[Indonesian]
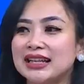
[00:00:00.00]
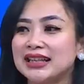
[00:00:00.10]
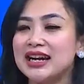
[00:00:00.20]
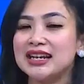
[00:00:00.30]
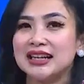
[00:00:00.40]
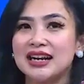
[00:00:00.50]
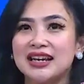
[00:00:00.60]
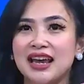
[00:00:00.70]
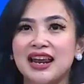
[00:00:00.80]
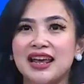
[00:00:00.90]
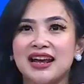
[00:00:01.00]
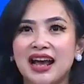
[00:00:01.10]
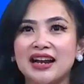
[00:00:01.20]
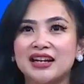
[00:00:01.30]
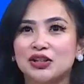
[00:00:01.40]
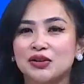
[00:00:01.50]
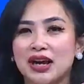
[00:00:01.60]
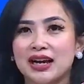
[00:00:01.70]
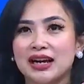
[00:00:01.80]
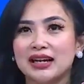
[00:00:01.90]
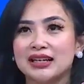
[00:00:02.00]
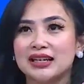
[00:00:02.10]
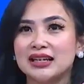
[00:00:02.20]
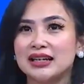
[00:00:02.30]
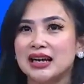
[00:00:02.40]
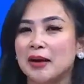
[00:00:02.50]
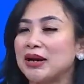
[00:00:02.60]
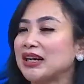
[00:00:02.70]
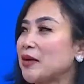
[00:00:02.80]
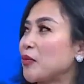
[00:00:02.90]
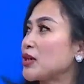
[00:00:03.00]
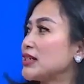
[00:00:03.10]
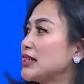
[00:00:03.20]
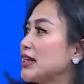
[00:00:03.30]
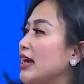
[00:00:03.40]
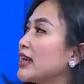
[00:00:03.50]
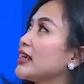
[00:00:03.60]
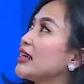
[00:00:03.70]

trading-trading ilegal gitu ya yang diamankan polisi. Nah ini